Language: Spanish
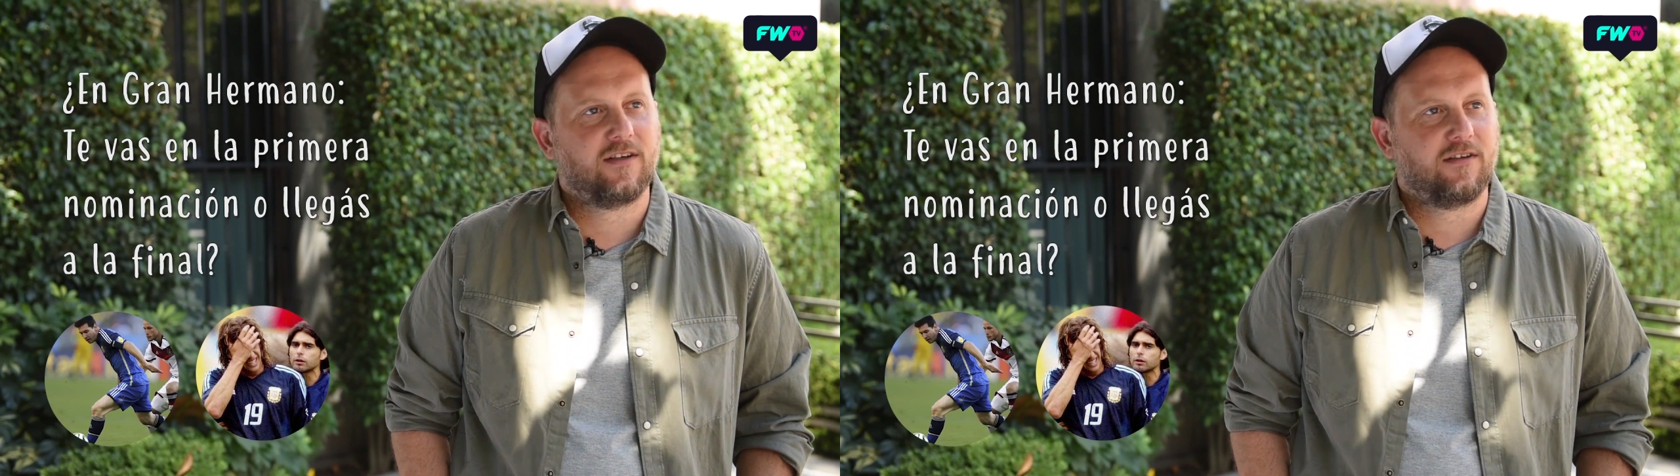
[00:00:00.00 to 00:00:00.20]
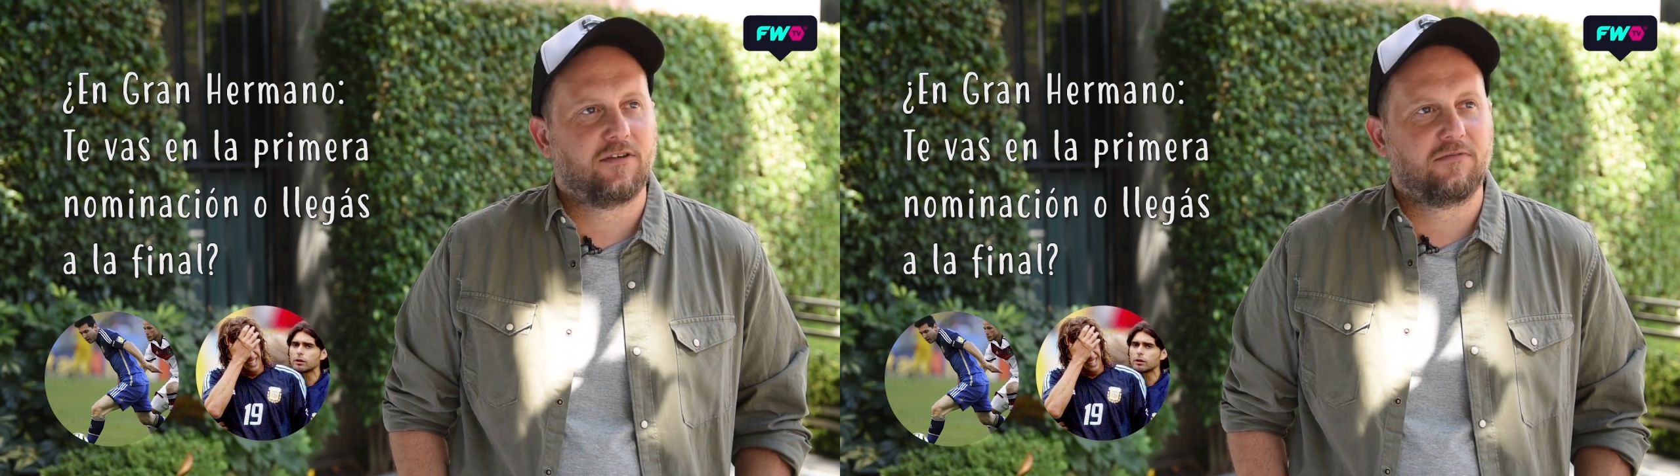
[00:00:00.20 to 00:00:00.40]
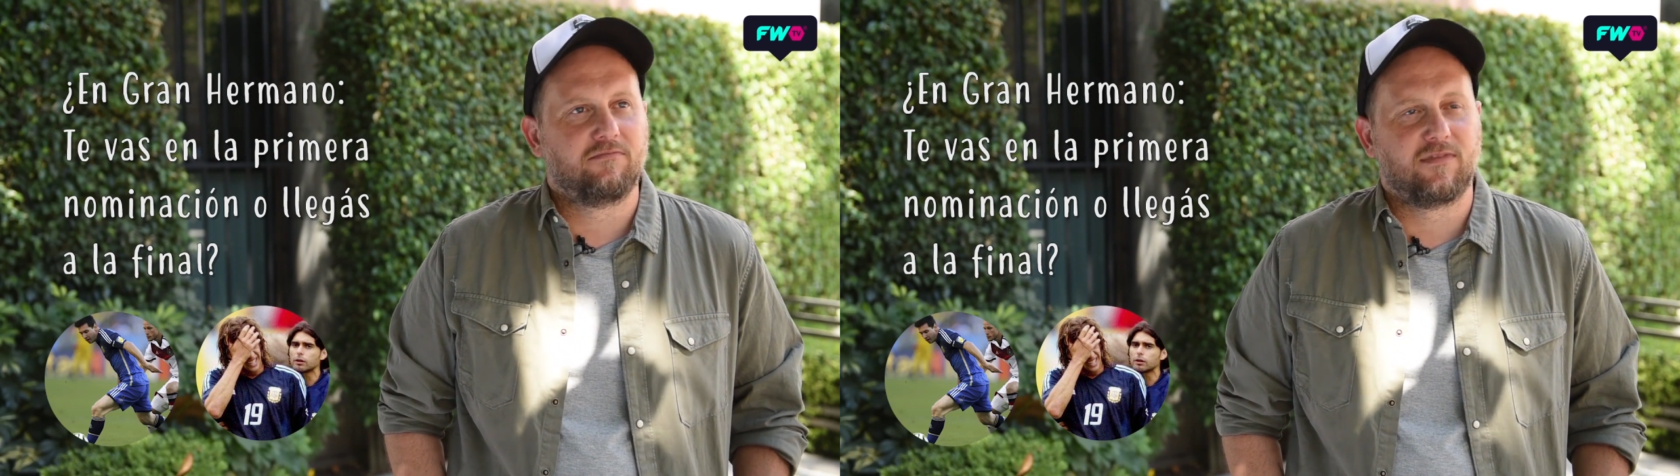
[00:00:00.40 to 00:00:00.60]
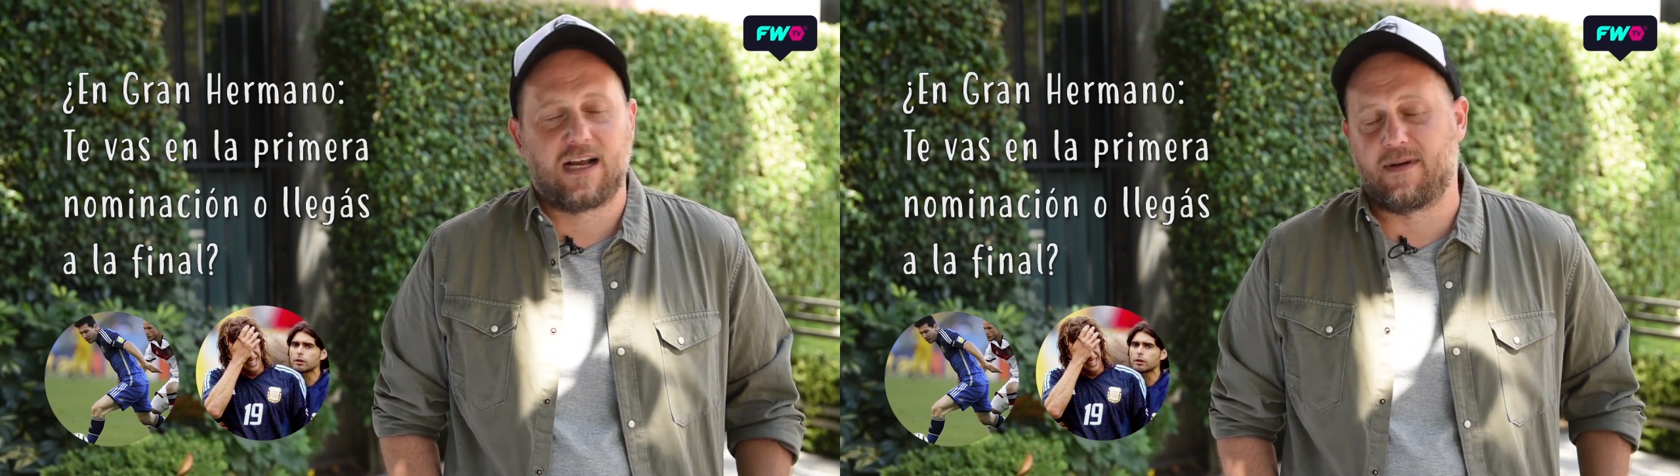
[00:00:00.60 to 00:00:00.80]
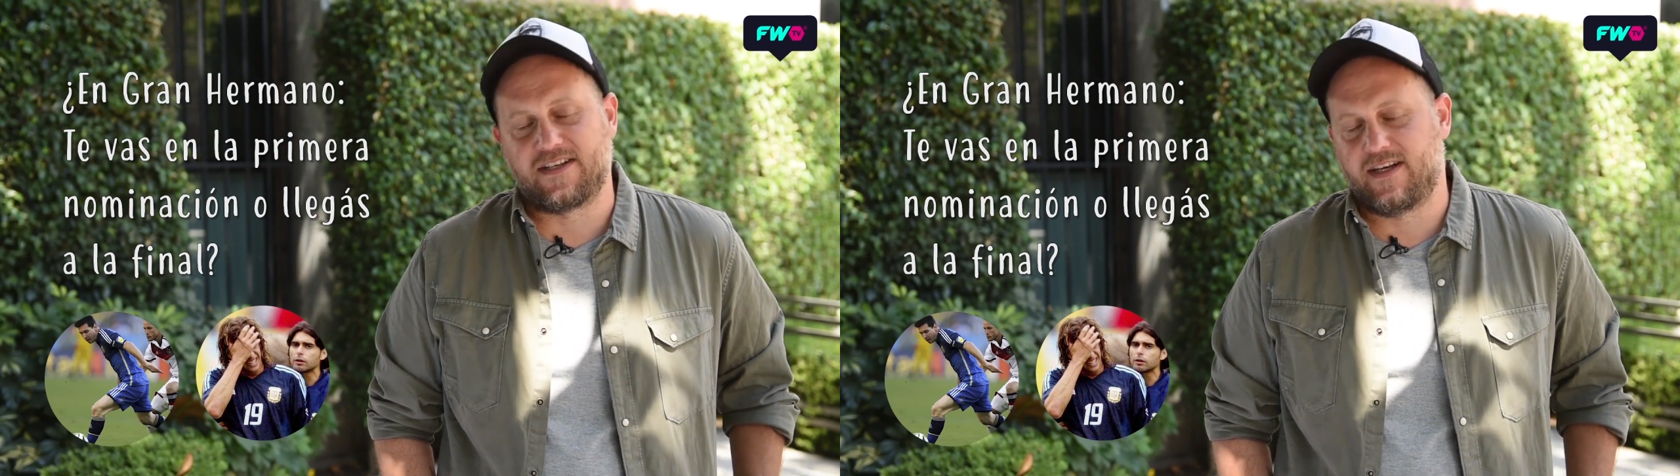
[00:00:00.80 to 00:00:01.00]
final?
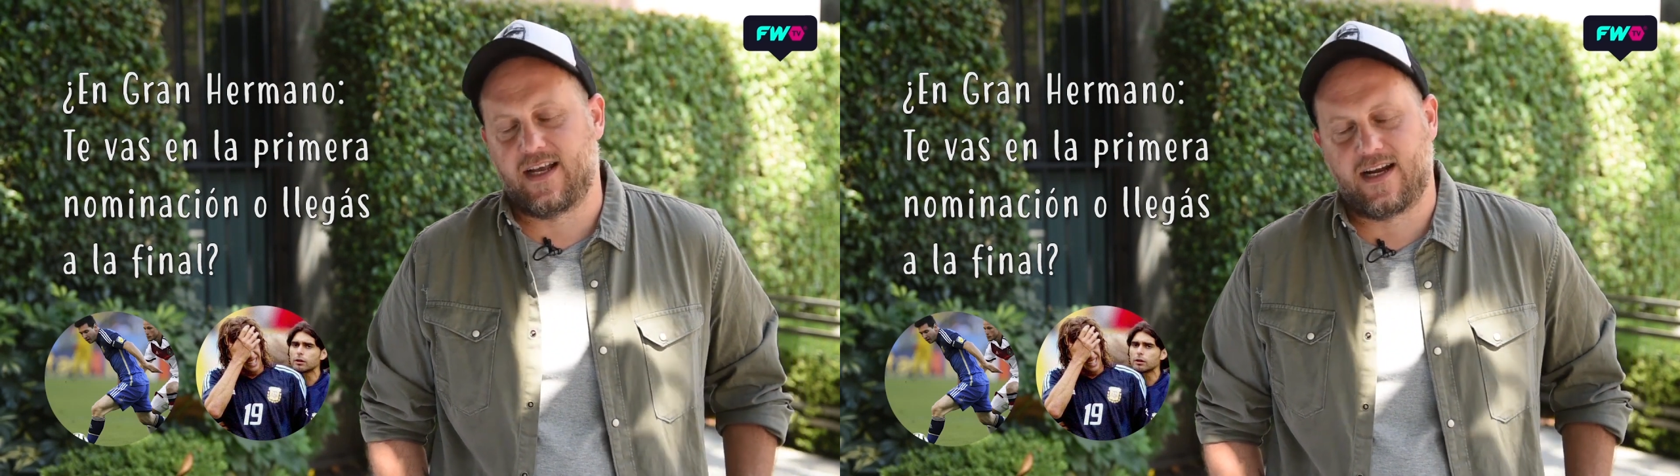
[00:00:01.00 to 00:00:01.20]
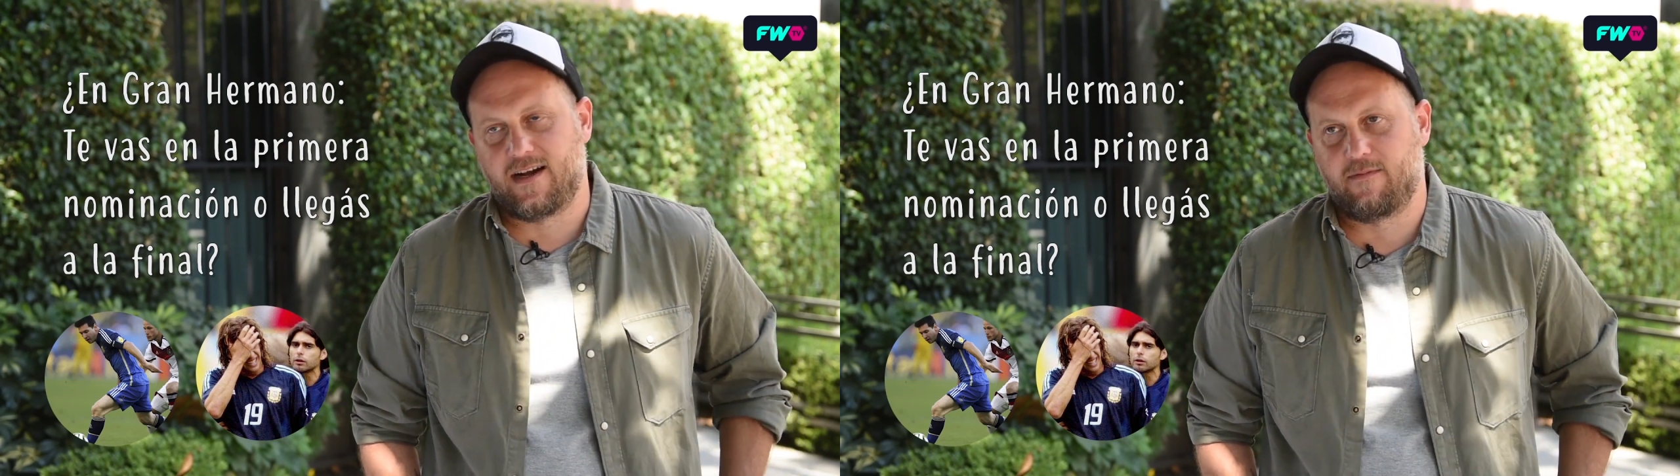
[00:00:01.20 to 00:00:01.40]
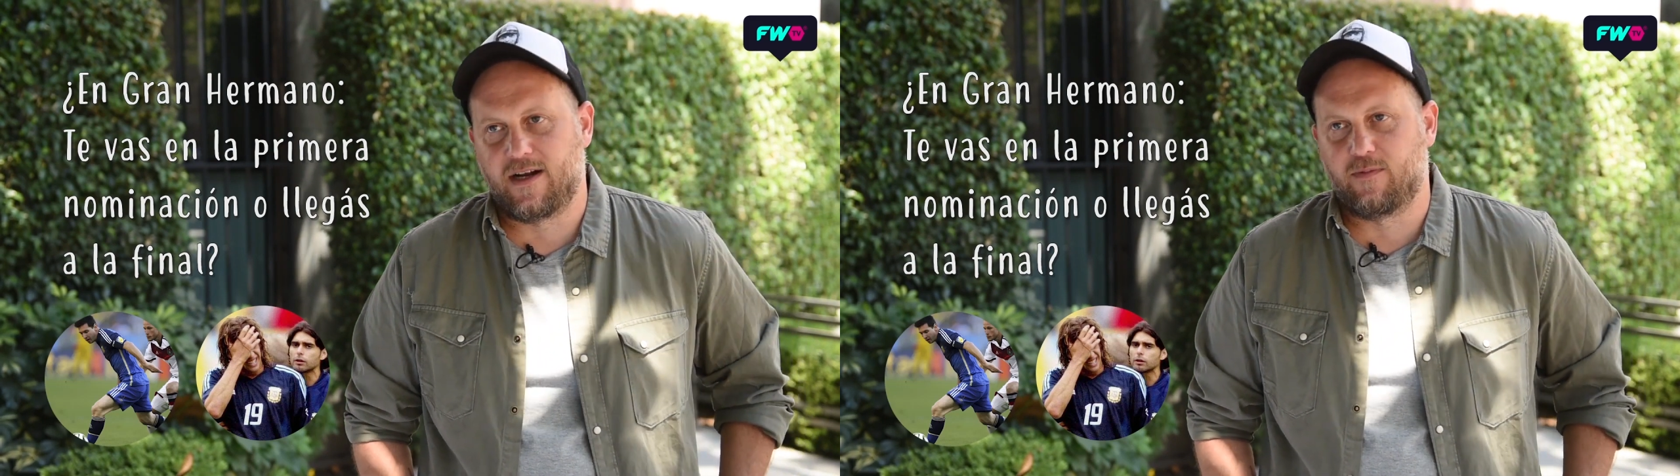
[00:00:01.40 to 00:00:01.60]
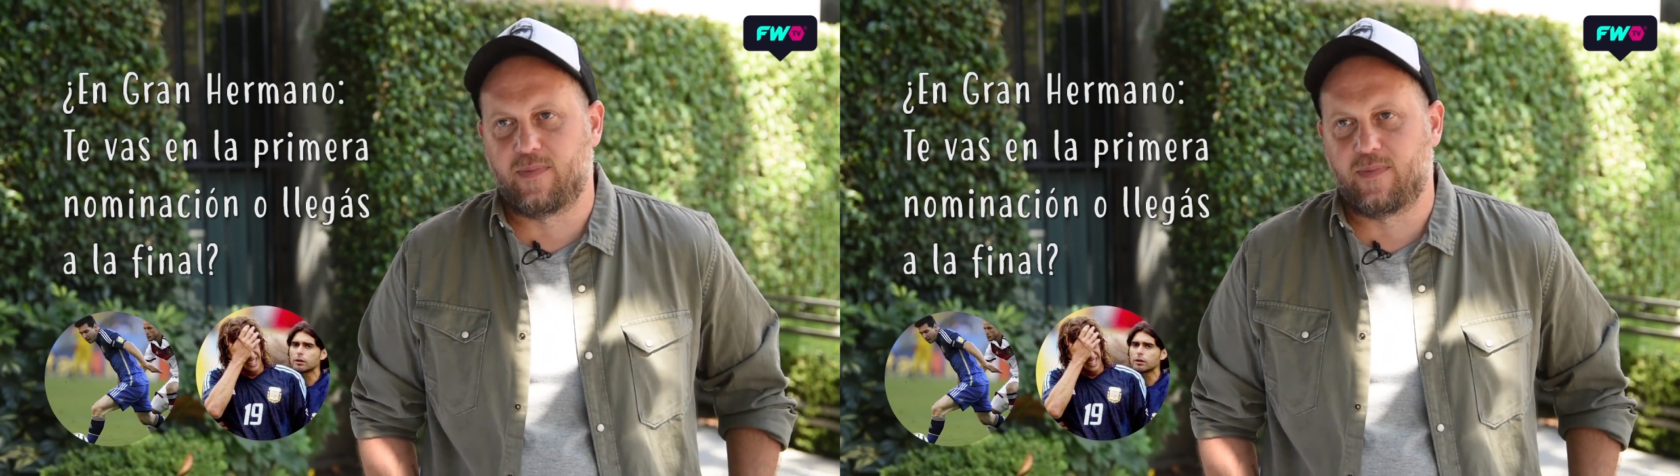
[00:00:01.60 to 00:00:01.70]
Jamás iría a Gran Hermano,